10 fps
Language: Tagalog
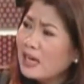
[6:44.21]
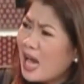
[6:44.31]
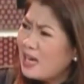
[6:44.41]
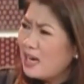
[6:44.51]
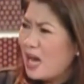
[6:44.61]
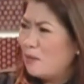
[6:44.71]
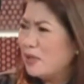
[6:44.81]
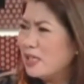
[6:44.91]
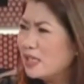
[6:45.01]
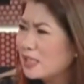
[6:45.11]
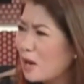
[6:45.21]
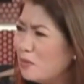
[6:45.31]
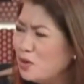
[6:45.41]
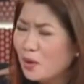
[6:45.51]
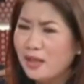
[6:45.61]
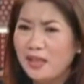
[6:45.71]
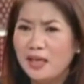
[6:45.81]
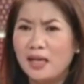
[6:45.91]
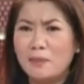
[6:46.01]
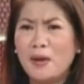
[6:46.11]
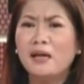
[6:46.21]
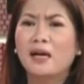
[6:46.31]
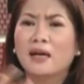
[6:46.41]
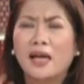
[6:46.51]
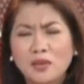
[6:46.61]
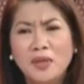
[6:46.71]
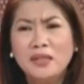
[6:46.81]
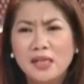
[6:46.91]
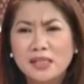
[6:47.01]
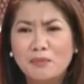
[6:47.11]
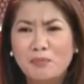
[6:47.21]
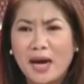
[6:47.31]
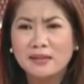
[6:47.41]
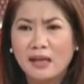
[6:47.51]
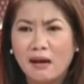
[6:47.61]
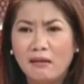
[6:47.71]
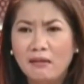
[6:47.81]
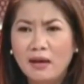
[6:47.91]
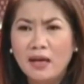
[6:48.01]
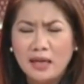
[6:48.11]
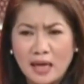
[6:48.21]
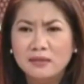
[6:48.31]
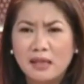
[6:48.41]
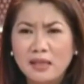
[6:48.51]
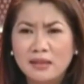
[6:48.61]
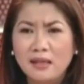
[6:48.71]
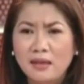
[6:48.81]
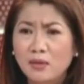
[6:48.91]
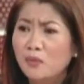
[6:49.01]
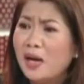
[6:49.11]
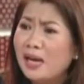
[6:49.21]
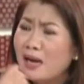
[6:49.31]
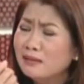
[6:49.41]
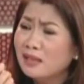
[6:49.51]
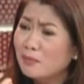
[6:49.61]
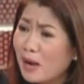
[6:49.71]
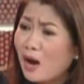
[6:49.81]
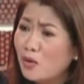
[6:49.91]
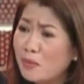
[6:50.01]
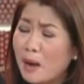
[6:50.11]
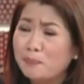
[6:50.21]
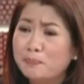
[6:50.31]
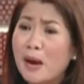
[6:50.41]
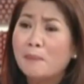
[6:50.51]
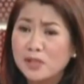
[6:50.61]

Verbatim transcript: Kahit na nga ba sinasabi nyo kanina na pagka-graduate ng isang bata, na ang talita-lino, walang trabahong map-